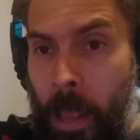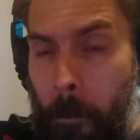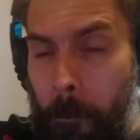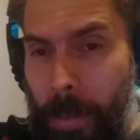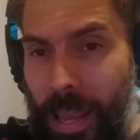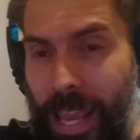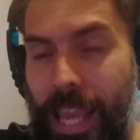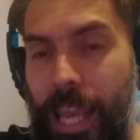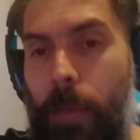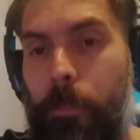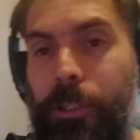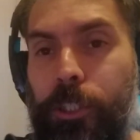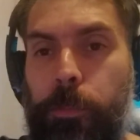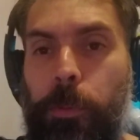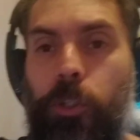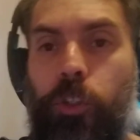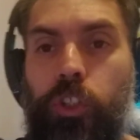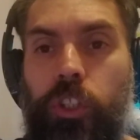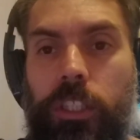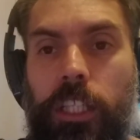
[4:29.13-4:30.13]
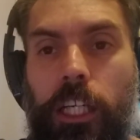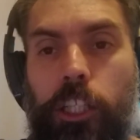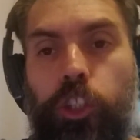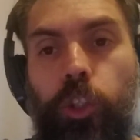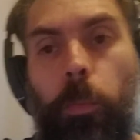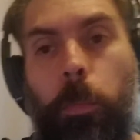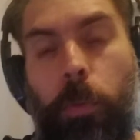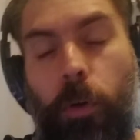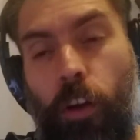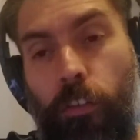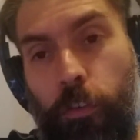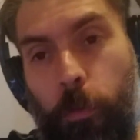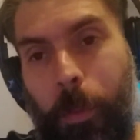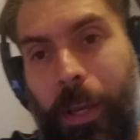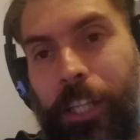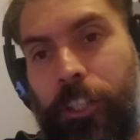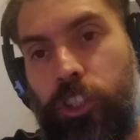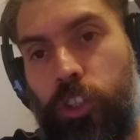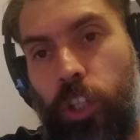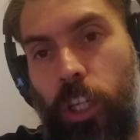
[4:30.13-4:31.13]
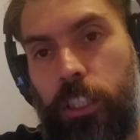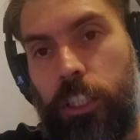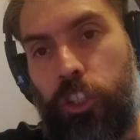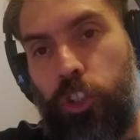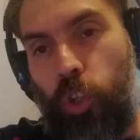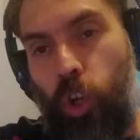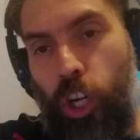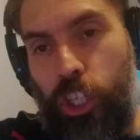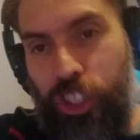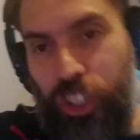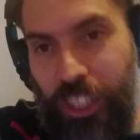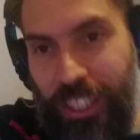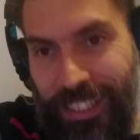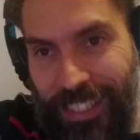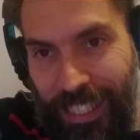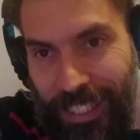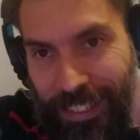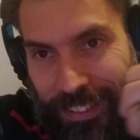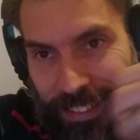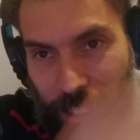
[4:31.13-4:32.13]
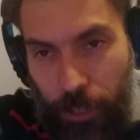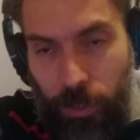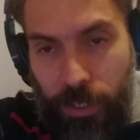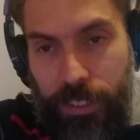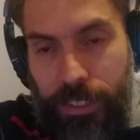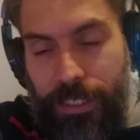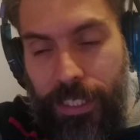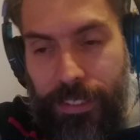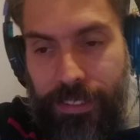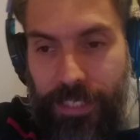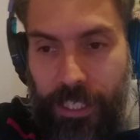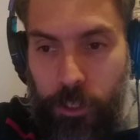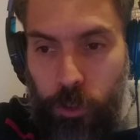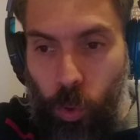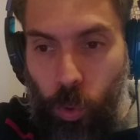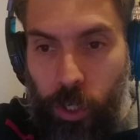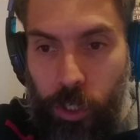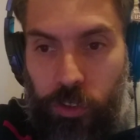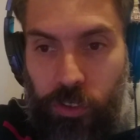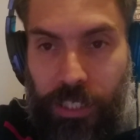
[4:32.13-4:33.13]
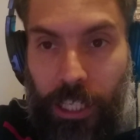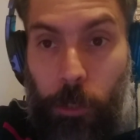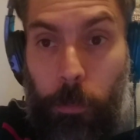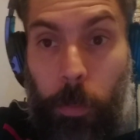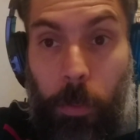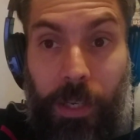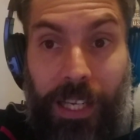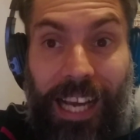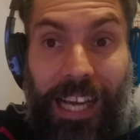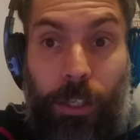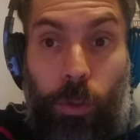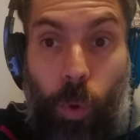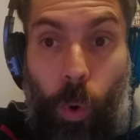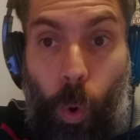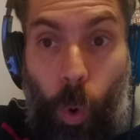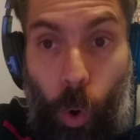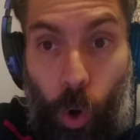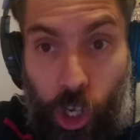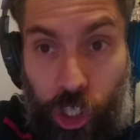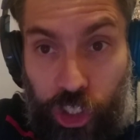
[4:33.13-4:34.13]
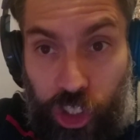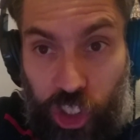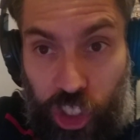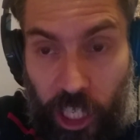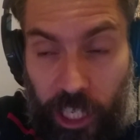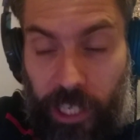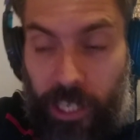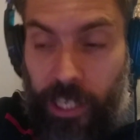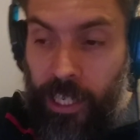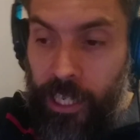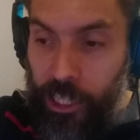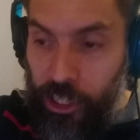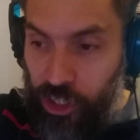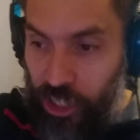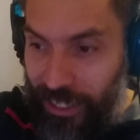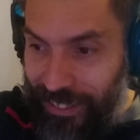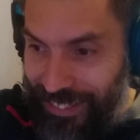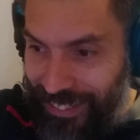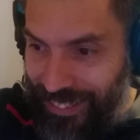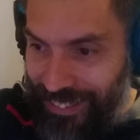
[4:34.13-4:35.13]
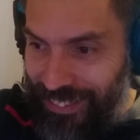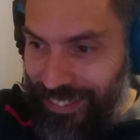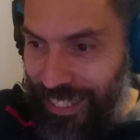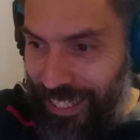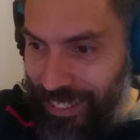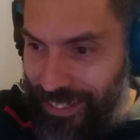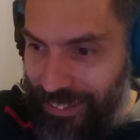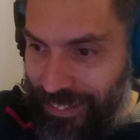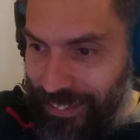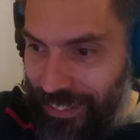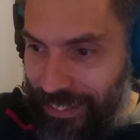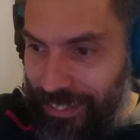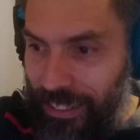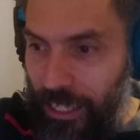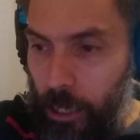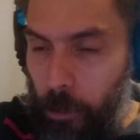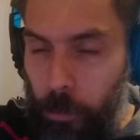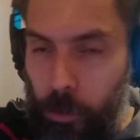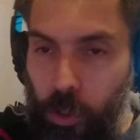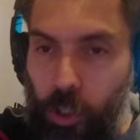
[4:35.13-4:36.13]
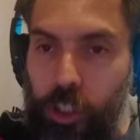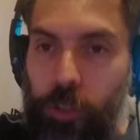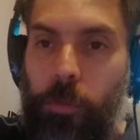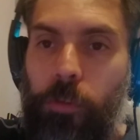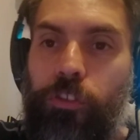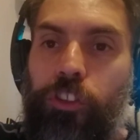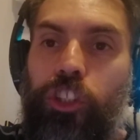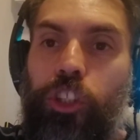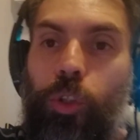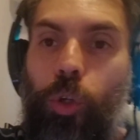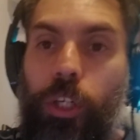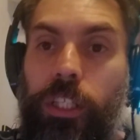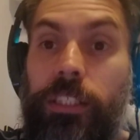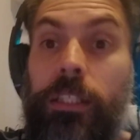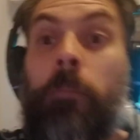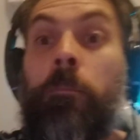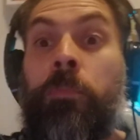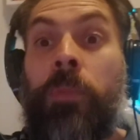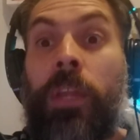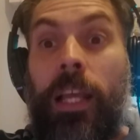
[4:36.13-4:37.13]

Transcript: PM Espírito Santo, provavelmente nota de corte 35 a 36 com resultado publicado hoje, dia 16 de setembro de 2022.